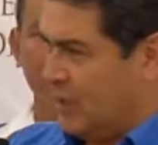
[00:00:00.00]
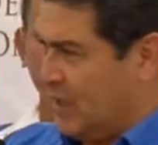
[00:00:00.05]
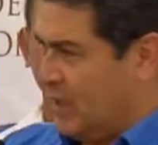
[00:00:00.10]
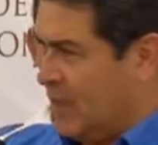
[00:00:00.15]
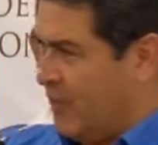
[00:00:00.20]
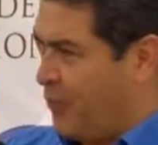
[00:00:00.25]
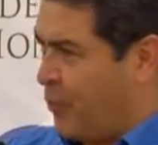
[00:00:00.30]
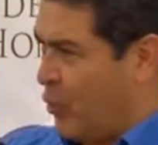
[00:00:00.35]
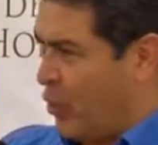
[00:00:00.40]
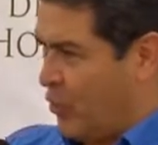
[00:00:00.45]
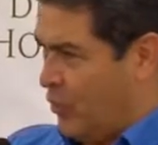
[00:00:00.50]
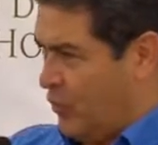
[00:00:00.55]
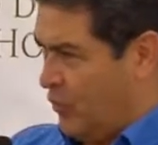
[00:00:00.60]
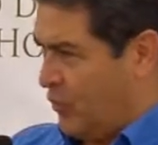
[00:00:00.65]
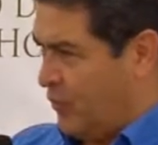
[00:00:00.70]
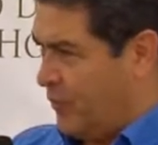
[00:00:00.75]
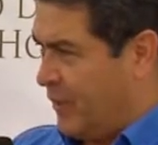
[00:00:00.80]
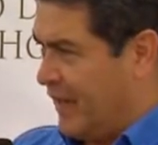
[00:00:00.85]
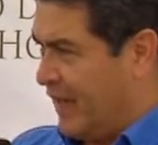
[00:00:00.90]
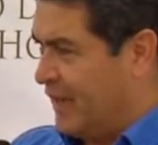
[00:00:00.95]
de
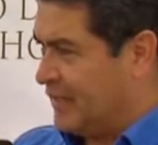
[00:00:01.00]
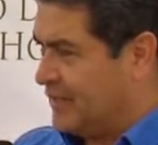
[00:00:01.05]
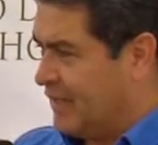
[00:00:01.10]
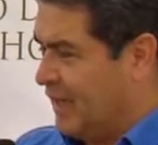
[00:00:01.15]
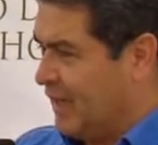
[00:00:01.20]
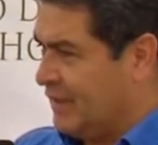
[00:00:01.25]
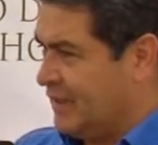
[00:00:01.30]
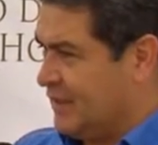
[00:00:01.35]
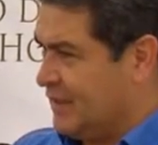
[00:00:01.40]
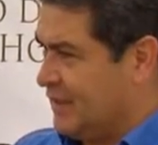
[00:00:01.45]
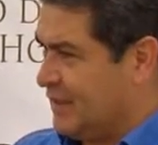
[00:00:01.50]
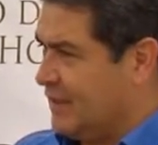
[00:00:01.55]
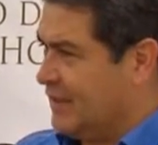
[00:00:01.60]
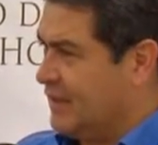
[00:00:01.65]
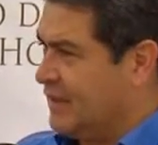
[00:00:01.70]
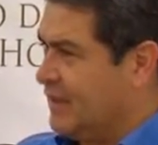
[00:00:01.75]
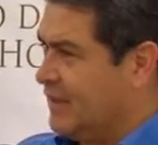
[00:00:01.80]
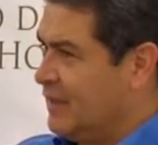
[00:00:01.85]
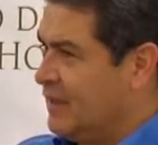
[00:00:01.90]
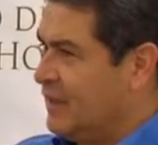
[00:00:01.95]
apoyo para esa gente,
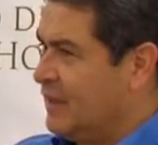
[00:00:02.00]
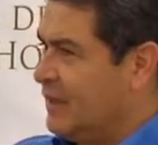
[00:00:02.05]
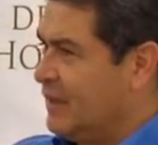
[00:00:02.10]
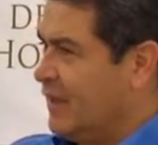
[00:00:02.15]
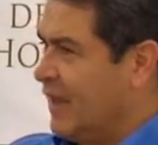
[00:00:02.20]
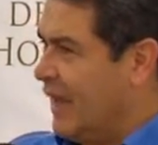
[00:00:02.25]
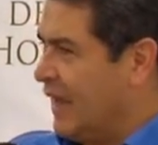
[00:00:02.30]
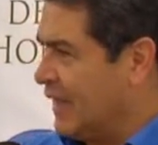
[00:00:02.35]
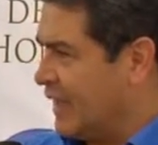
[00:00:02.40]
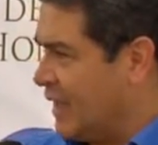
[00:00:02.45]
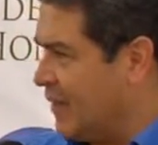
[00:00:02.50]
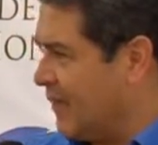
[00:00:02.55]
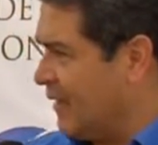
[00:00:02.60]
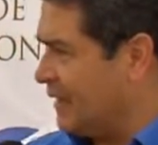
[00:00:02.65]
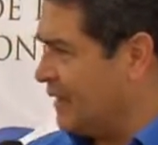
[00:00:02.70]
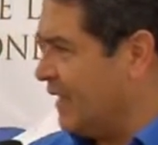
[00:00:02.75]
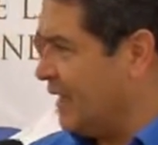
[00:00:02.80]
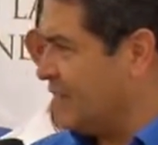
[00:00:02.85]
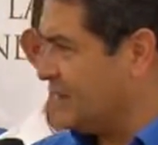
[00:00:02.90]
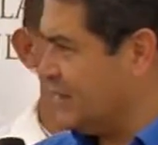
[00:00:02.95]
al que
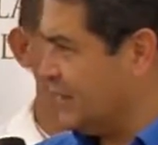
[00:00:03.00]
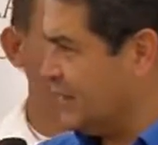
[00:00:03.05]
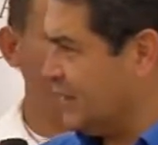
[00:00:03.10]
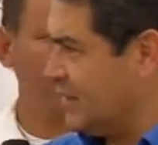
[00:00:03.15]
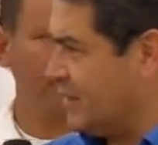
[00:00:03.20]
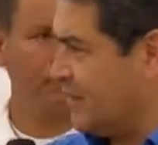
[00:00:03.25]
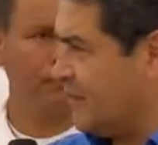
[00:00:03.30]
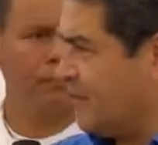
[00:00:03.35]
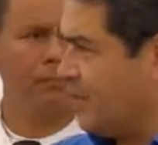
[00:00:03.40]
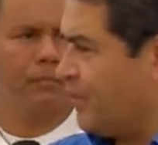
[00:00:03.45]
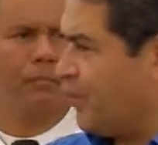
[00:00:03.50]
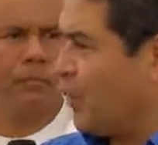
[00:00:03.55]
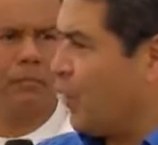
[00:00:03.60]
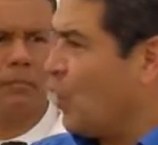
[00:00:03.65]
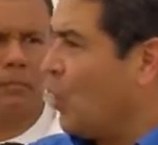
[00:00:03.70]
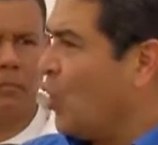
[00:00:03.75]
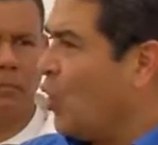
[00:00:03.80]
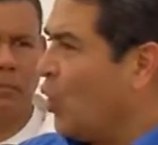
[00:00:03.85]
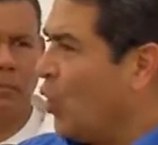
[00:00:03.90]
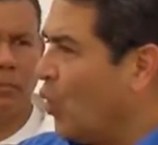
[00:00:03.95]
más necesita.
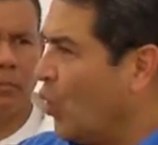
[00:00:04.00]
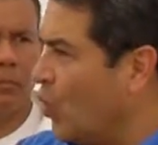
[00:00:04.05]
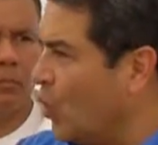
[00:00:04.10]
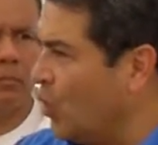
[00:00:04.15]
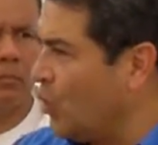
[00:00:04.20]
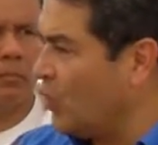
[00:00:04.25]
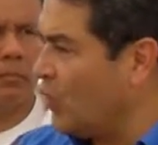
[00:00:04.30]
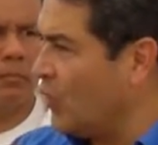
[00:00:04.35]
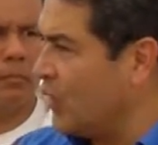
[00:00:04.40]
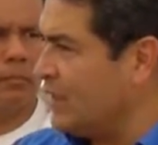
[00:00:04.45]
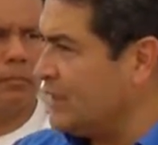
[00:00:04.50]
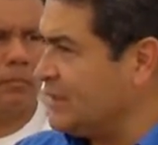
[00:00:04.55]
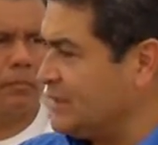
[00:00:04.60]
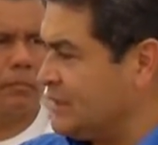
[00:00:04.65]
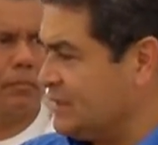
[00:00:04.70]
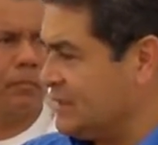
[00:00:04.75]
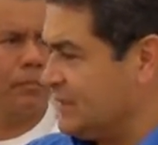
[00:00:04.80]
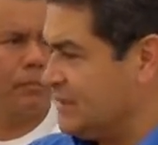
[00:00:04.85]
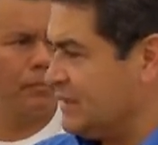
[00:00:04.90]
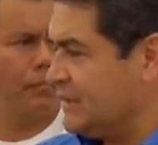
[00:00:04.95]
Uno
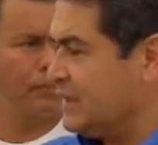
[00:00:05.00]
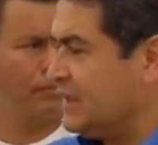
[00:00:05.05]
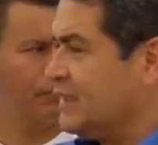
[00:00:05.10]
es